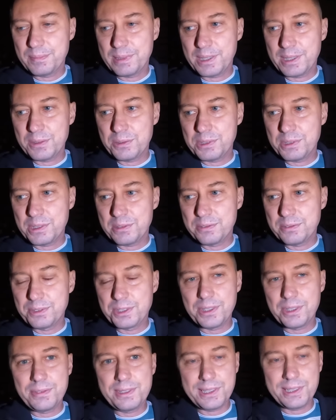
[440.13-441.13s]
brać udział w
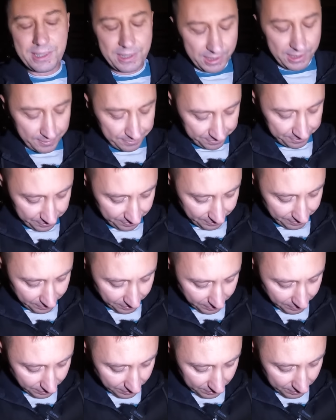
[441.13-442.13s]
żywcach
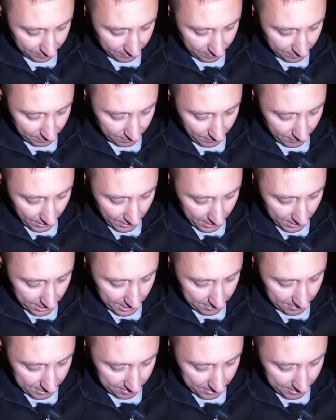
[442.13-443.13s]
i
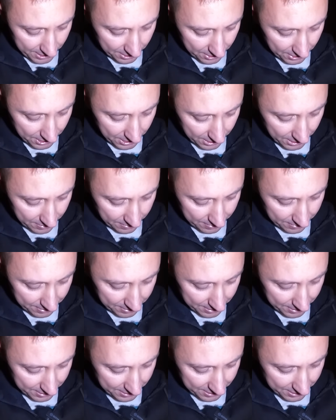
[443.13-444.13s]
nie wiem, co się,
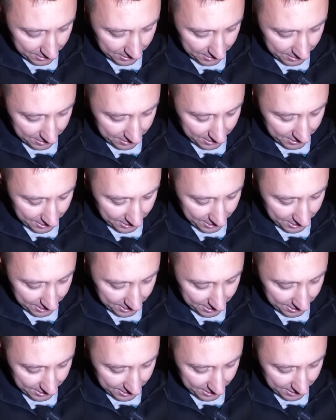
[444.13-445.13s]
e, co,
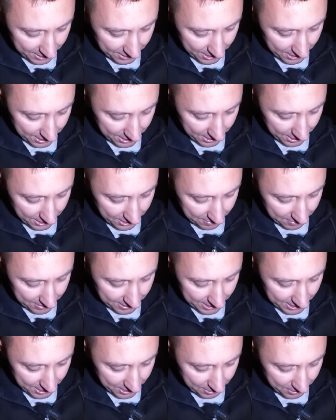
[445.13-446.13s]
się, co się takiego
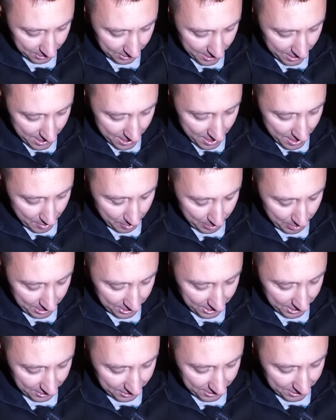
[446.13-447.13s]
wydarzyło.
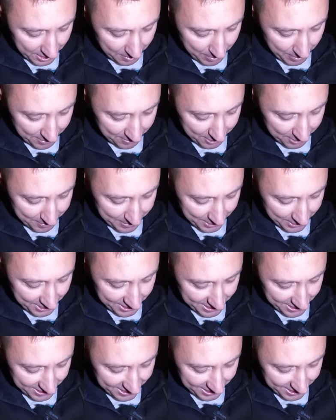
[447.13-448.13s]
Pisze tutaj Paweł,
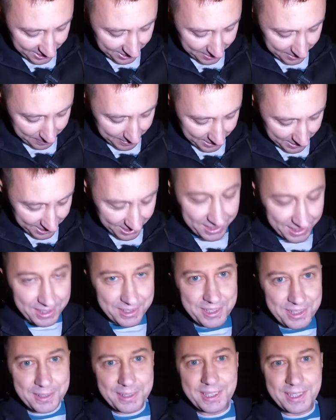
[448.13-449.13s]
może zakaże od męża.
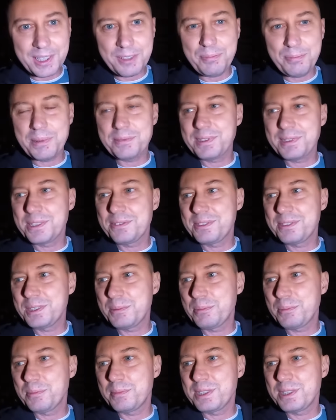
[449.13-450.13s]
Też sobie tak w pewnej
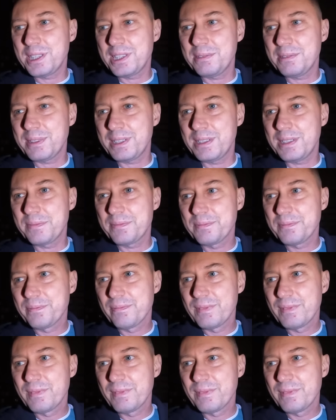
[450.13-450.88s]
chwili pomyślałem, ale,